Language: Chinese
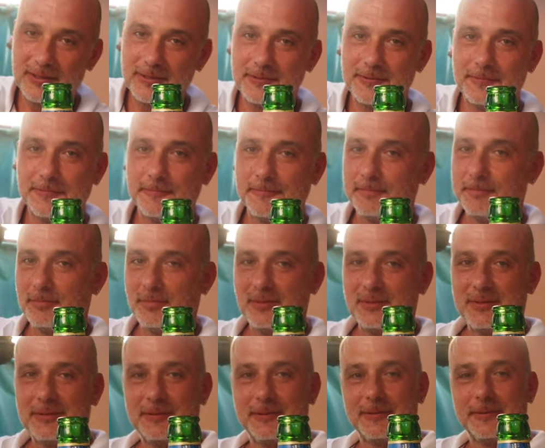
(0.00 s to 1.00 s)
很少，
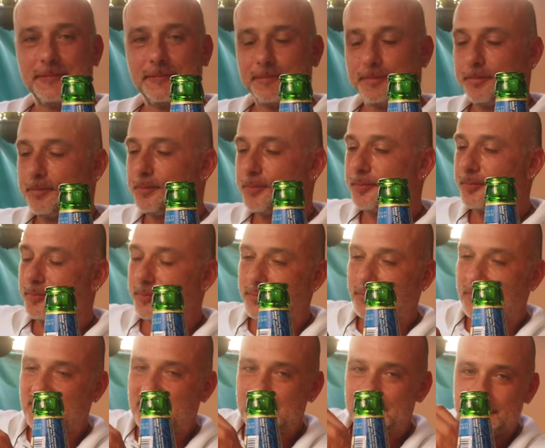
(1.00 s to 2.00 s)
啊，就是
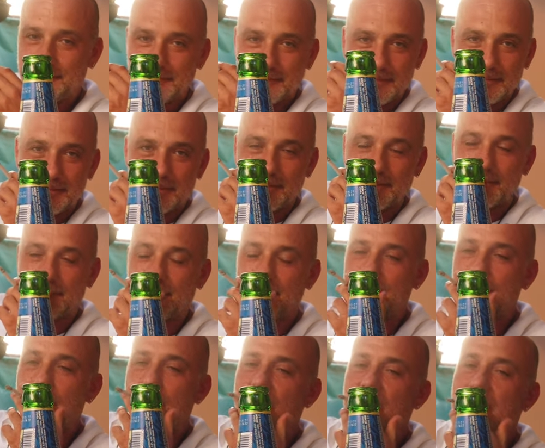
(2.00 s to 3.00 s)
品一口就是
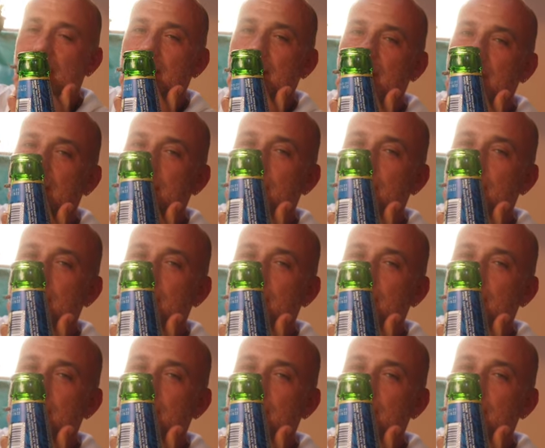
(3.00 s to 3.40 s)
干杯，